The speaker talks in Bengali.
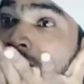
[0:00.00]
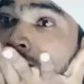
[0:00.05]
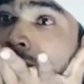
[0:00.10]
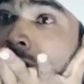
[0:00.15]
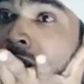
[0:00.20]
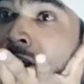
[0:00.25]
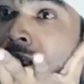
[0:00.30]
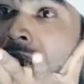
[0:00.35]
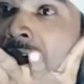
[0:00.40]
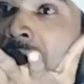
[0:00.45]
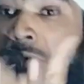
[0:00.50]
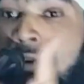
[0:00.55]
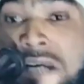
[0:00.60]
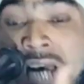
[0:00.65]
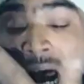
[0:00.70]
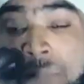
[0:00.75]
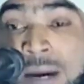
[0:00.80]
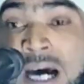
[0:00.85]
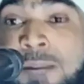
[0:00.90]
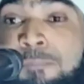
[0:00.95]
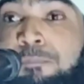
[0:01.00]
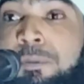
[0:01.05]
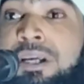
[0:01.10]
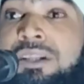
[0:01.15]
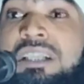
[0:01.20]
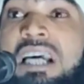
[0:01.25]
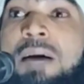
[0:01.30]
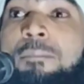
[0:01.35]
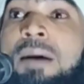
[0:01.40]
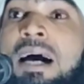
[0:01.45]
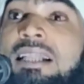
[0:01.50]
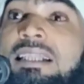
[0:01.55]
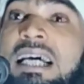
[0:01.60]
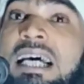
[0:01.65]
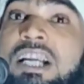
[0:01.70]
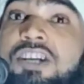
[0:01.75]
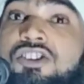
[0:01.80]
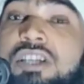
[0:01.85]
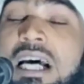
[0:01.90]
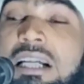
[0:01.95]
ভাত দিই না আমার
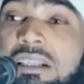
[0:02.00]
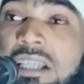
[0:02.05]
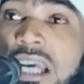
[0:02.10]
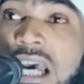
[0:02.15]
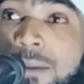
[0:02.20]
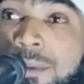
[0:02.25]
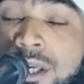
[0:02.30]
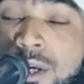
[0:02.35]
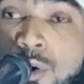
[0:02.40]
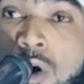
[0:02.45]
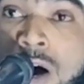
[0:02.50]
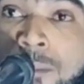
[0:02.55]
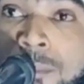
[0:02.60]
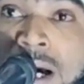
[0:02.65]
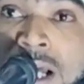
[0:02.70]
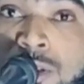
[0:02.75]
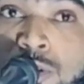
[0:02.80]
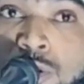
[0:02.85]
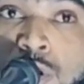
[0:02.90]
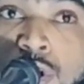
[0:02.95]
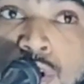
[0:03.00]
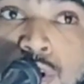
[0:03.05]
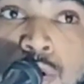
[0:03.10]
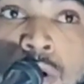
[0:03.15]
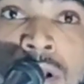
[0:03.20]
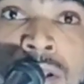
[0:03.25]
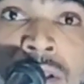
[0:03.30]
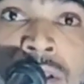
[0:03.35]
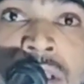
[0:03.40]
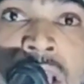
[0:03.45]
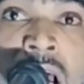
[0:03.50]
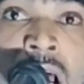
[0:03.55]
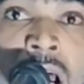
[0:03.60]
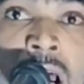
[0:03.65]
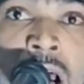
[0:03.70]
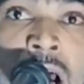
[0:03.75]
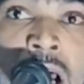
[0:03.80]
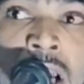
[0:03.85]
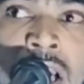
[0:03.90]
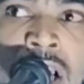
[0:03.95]
পিতামাতার সাথে আমি অবাধ্য
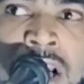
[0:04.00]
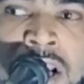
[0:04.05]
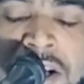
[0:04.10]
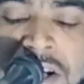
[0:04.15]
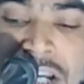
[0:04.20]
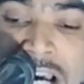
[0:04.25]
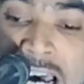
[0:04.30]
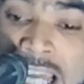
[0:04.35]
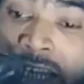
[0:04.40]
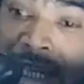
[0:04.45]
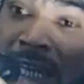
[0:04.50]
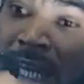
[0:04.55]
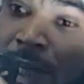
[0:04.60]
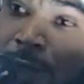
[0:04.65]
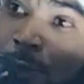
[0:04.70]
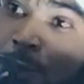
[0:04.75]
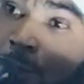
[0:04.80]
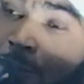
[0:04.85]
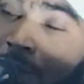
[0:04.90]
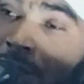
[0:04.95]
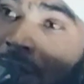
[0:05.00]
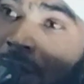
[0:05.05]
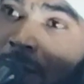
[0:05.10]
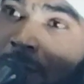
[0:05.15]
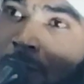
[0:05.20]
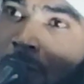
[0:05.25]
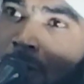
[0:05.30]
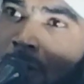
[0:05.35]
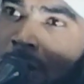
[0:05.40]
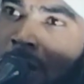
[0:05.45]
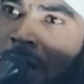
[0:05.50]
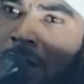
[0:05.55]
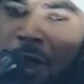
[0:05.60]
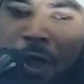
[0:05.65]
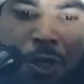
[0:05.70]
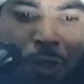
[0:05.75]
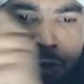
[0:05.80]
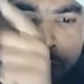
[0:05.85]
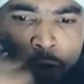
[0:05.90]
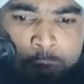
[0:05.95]
সন্তান আল্লাহ নবীকে বললেন
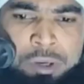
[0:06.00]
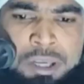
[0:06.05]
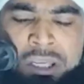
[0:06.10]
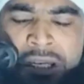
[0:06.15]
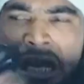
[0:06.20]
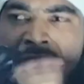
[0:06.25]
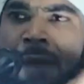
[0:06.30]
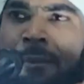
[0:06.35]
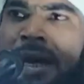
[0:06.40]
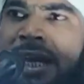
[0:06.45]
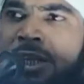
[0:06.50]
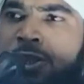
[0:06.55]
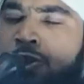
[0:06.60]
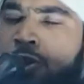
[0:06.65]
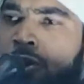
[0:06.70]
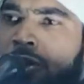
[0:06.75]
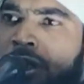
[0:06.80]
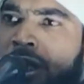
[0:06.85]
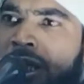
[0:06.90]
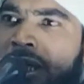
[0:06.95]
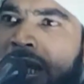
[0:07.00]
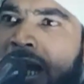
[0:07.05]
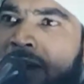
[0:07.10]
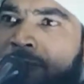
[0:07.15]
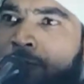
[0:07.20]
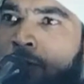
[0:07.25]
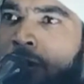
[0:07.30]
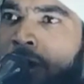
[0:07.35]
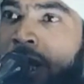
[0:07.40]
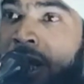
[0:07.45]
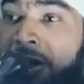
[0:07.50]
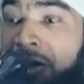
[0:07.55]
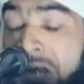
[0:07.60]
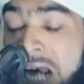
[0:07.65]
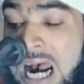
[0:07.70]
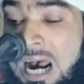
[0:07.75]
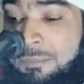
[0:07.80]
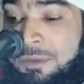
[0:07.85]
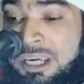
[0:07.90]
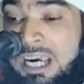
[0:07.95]
নবী নামাজ যদি না পড়ে
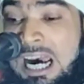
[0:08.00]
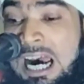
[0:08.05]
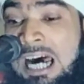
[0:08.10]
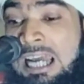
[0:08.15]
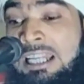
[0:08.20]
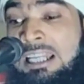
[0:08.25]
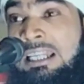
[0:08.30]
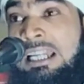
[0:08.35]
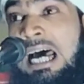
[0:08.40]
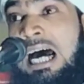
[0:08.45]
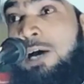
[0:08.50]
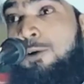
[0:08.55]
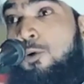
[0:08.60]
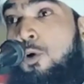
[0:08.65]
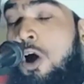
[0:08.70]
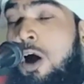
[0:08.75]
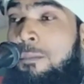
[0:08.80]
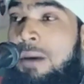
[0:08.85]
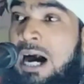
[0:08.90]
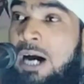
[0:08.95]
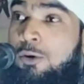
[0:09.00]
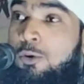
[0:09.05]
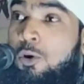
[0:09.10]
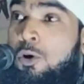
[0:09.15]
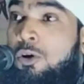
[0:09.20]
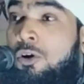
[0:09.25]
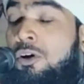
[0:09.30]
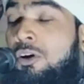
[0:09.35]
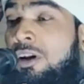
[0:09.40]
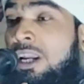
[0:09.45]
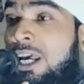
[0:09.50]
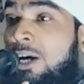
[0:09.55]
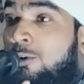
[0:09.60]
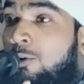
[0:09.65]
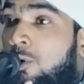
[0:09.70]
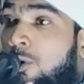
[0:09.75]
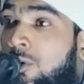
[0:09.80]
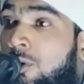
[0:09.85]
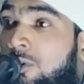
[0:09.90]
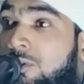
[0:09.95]
আমি আল্লাহ ক্ষমা করলে
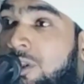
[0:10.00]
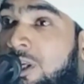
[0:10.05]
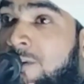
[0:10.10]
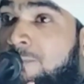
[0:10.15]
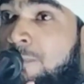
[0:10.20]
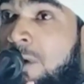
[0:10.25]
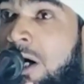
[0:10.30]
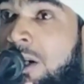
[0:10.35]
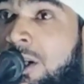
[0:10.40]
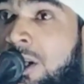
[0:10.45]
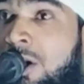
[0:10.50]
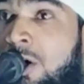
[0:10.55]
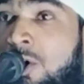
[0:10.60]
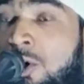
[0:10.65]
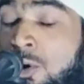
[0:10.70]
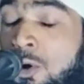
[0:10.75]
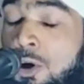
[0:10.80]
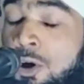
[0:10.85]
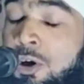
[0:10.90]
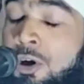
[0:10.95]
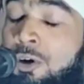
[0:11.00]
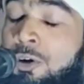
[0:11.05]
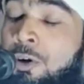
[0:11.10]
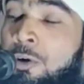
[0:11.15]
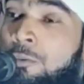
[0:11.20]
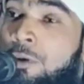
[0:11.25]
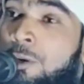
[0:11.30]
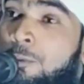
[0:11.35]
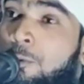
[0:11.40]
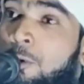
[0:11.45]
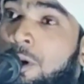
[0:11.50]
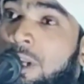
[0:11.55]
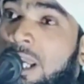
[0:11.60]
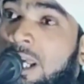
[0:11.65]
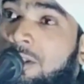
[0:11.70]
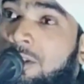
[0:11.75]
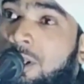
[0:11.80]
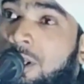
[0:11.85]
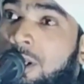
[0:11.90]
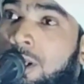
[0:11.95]
করতে পারি ও নবী
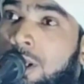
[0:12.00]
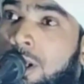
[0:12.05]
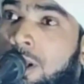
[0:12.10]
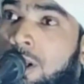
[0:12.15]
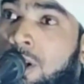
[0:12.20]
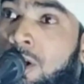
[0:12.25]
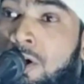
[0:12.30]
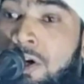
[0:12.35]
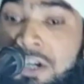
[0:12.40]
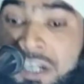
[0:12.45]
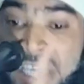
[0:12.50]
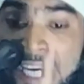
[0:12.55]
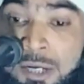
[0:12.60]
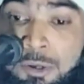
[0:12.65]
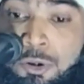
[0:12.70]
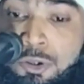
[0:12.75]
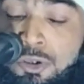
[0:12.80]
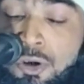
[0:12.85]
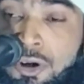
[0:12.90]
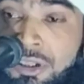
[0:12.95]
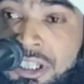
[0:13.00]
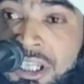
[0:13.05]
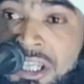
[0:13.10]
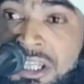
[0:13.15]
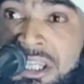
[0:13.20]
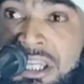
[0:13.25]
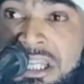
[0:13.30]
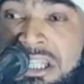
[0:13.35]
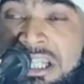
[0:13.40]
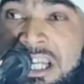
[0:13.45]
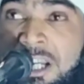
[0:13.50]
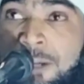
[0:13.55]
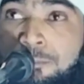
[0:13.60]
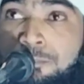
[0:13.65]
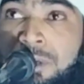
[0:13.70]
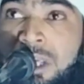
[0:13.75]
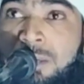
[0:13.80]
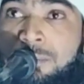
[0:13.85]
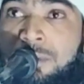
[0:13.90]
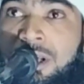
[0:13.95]
বলে দিন কেউ যদি নিজের
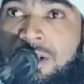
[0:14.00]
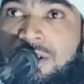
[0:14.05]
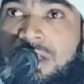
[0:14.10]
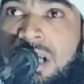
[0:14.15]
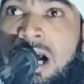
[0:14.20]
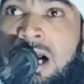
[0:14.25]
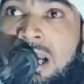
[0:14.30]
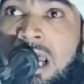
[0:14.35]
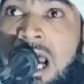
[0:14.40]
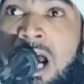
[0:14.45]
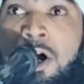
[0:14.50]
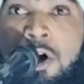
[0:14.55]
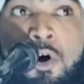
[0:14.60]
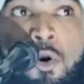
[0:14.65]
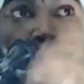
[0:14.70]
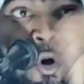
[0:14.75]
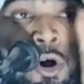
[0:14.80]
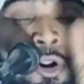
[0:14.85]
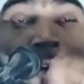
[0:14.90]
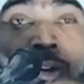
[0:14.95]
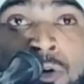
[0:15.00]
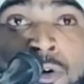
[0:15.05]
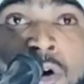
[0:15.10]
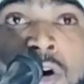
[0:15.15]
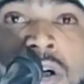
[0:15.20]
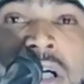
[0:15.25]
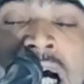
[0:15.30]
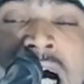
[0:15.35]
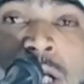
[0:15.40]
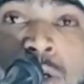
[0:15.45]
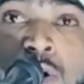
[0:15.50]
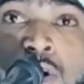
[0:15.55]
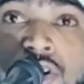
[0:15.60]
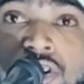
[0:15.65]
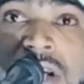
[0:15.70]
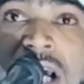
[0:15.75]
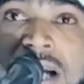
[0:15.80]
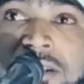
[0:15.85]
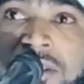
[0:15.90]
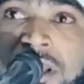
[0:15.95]
বিবি ছাড়া অন্য কারোর
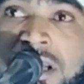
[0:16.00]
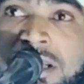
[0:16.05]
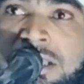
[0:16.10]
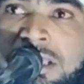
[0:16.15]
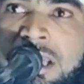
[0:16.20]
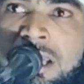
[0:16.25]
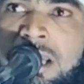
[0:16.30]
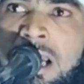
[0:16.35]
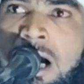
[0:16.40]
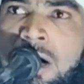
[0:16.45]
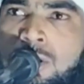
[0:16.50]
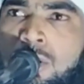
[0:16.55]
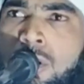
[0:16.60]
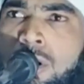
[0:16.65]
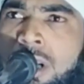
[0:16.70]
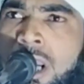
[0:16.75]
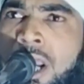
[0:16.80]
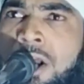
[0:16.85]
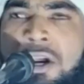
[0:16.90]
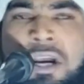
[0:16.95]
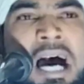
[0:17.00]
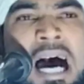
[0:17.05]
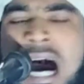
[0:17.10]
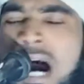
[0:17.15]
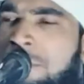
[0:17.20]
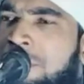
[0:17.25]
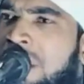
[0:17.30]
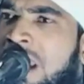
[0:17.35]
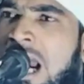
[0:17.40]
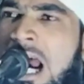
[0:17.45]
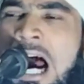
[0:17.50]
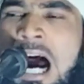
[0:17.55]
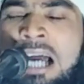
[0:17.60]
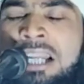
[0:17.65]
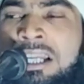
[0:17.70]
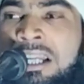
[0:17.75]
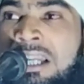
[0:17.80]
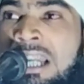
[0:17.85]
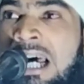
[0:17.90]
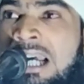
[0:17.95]
সাথে জেনা করে আমি
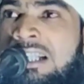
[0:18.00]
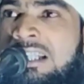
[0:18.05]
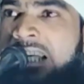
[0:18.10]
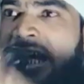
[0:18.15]
আল্লাহ